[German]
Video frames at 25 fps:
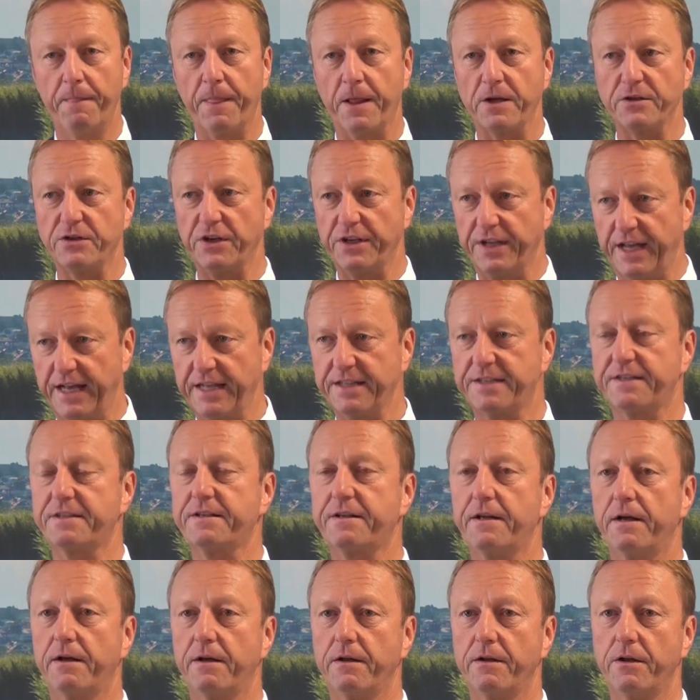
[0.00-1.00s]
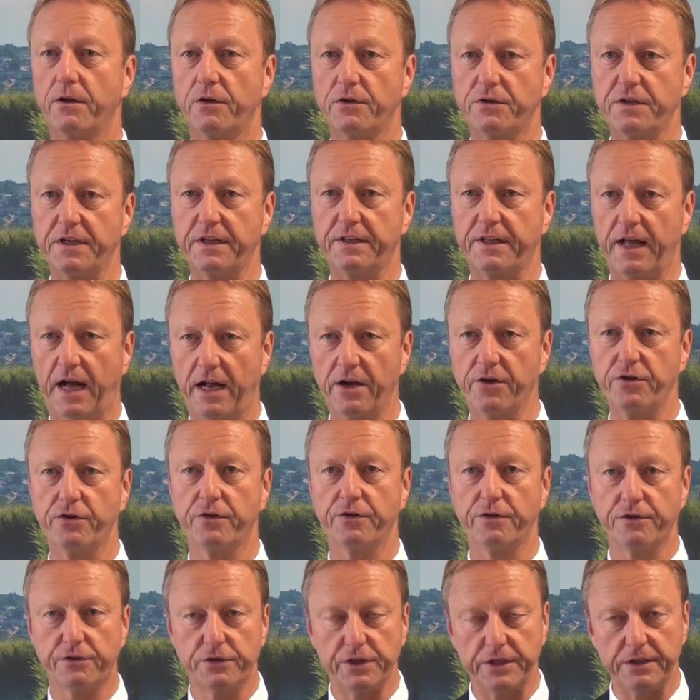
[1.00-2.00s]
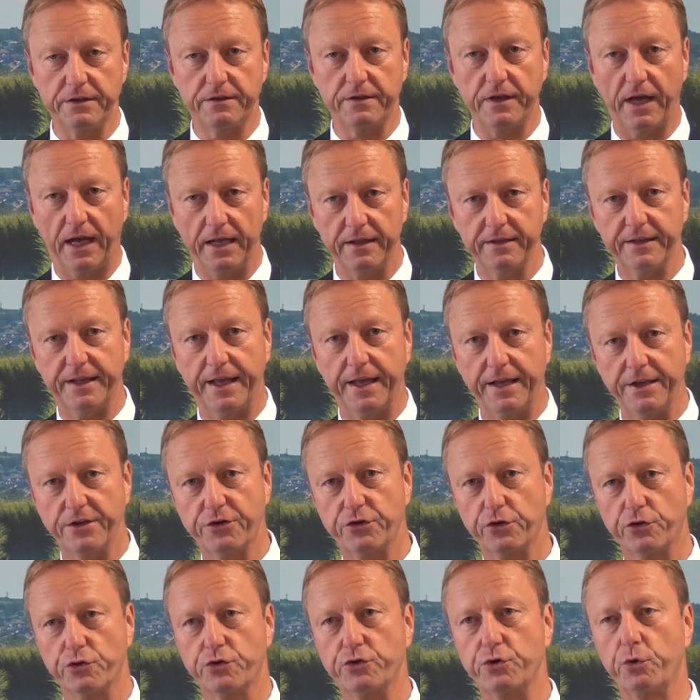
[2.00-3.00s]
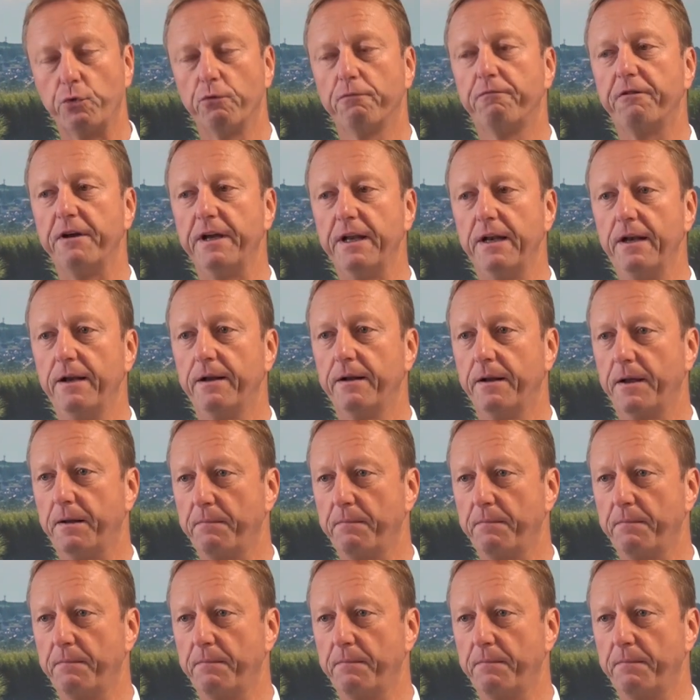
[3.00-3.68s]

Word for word: Also jetzt sind, an, sind angehend schon so viel